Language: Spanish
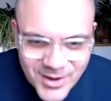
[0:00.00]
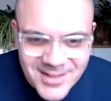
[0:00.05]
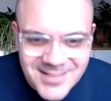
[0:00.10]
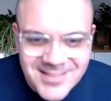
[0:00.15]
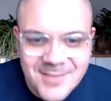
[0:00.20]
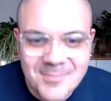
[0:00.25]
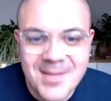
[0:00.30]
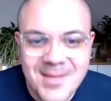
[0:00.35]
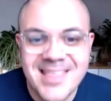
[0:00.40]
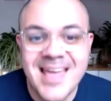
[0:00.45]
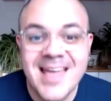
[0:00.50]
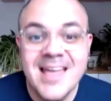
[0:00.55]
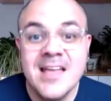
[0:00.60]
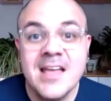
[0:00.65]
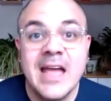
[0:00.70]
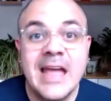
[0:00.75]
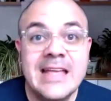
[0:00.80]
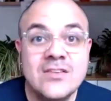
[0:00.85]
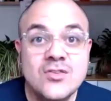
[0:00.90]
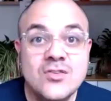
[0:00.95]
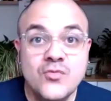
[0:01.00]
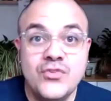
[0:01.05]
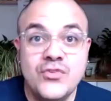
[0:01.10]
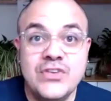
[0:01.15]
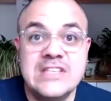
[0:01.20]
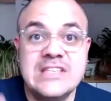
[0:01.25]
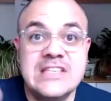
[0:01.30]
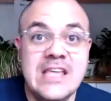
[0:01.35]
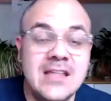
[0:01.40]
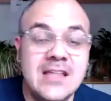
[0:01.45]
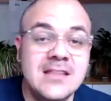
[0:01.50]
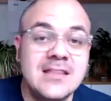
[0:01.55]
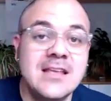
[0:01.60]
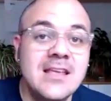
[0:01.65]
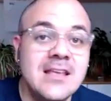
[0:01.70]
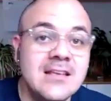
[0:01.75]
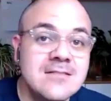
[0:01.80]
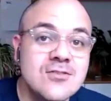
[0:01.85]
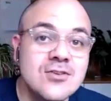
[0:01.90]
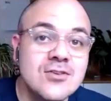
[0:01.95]
horas y media es suficiente
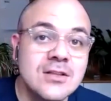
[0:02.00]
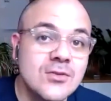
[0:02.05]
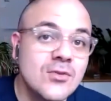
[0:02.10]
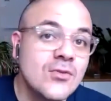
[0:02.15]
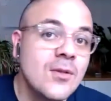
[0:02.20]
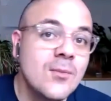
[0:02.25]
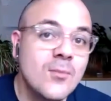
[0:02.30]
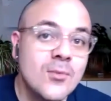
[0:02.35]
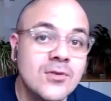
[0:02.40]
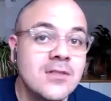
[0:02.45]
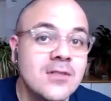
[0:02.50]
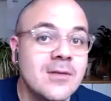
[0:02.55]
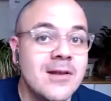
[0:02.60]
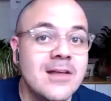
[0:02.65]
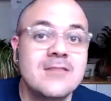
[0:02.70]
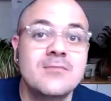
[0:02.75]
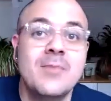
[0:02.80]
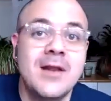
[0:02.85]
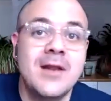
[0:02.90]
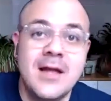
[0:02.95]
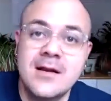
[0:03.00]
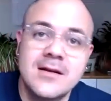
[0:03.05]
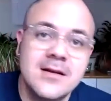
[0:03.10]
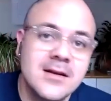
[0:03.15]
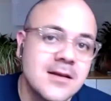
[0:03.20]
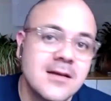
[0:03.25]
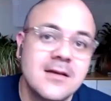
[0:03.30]
y es lo que todo el mundo debería aspirar